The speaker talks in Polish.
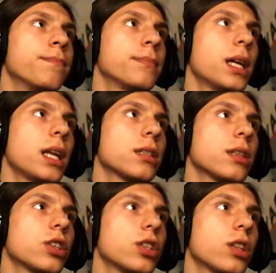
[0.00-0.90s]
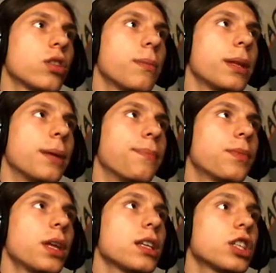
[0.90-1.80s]
teraz jeszcze na no to nie będę.
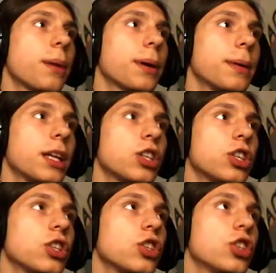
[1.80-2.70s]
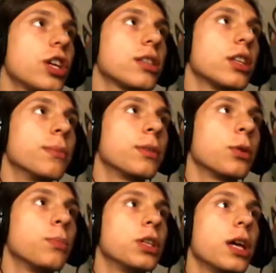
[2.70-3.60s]
Teraz czekam chyba na 10 tysięcy, żeby sobie
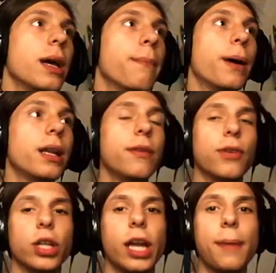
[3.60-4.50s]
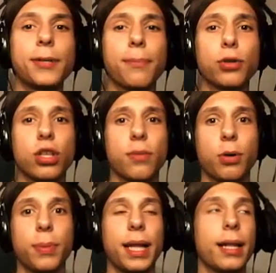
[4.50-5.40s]
kupić paliwo najlepsze, a później sobie
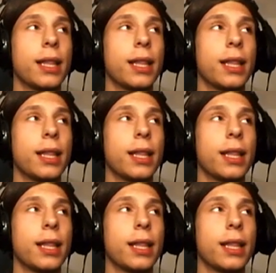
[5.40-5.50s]
kupię na